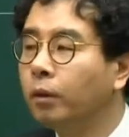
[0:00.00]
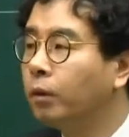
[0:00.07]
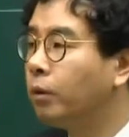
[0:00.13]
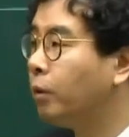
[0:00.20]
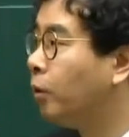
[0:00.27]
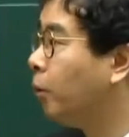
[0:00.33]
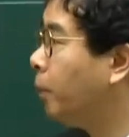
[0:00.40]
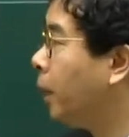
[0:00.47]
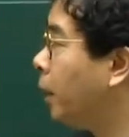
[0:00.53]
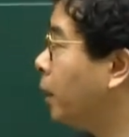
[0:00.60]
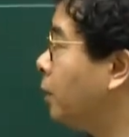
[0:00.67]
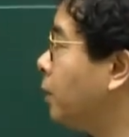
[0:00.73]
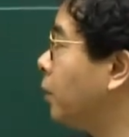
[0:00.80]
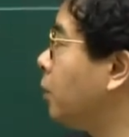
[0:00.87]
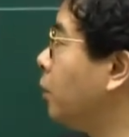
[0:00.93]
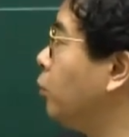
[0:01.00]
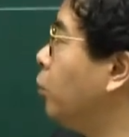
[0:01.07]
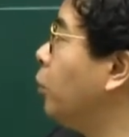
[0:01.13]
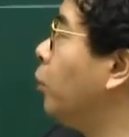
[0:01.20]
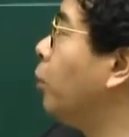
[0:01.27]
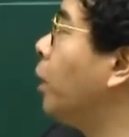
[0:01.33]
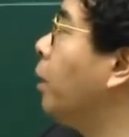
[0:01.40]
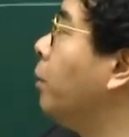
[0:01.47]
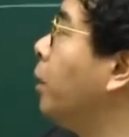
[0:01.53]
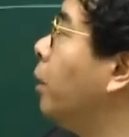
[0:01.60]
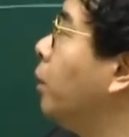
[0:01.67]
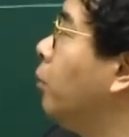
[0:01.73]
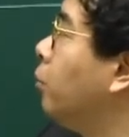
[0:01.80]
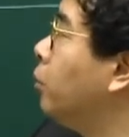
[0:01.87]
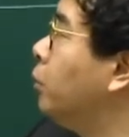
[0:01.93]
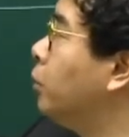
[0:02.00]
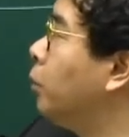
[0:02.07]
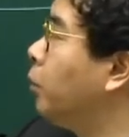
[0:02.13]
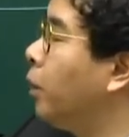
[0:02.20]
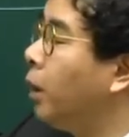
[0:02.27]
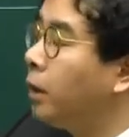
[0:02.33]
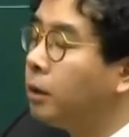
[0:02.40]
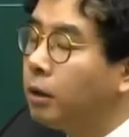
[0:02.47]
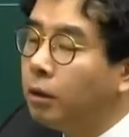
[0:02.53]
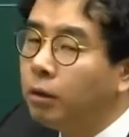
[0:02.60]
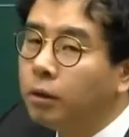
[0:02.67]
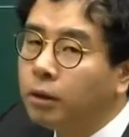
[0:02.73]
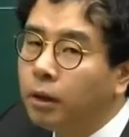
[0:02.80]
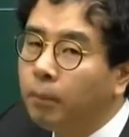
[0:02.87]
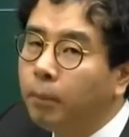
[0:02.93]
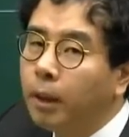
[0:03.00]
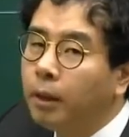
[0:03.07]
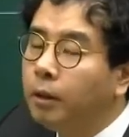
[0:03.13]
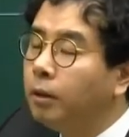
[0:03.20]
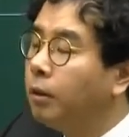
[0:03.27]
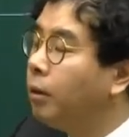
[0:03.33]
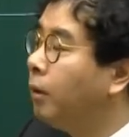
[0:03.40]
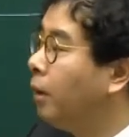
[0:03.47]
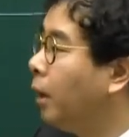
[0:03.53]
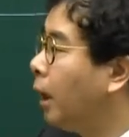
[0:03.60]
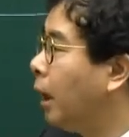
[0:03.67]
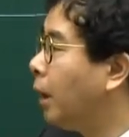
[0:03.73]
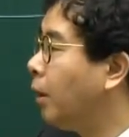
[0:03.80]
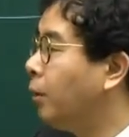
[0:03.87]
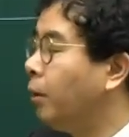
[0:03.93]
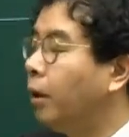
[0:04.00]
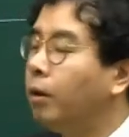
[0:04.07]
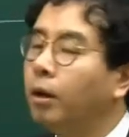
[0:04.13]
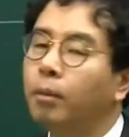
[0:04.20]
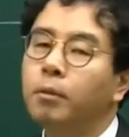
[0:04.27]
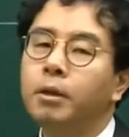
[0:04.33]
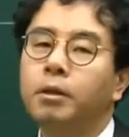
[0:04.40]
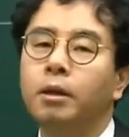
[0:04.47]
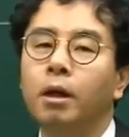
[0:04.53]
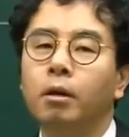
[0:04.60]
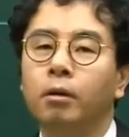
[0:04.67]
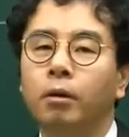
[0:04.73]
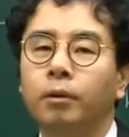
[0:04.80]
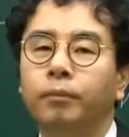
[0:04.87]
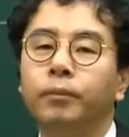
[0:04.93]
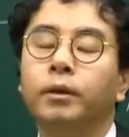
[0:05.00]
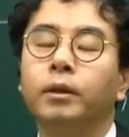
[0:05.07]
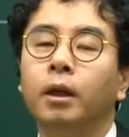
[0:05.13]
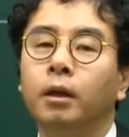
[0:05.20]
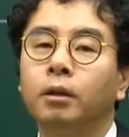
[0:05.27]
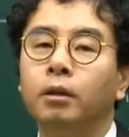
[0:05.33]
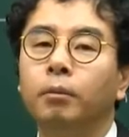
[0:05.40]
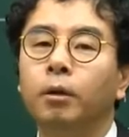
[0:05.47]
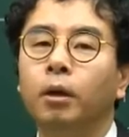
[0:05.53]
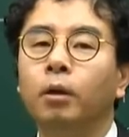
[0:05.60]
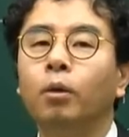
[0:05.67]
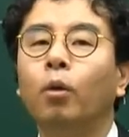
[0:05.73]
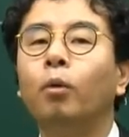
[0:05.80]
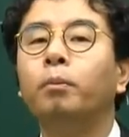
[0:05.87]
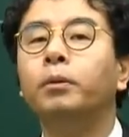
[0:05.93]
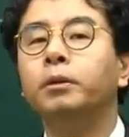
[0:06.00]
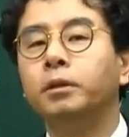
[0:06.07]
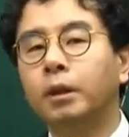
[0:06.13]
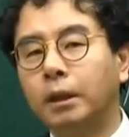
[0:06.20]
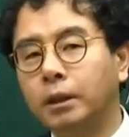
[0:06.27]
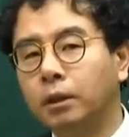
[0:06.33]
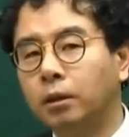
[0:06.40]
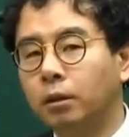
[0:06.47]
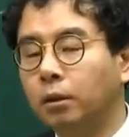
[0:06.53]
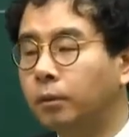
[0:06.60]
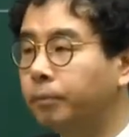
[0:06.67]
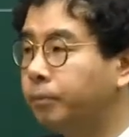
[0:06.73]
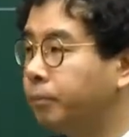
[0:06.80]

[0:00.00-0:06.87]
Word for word: 그리고 파랑색 선 위로 가면 운송계약 체결자 바이어, 아래로 내려가면 셀러. 자, 그러면 오픈 테스트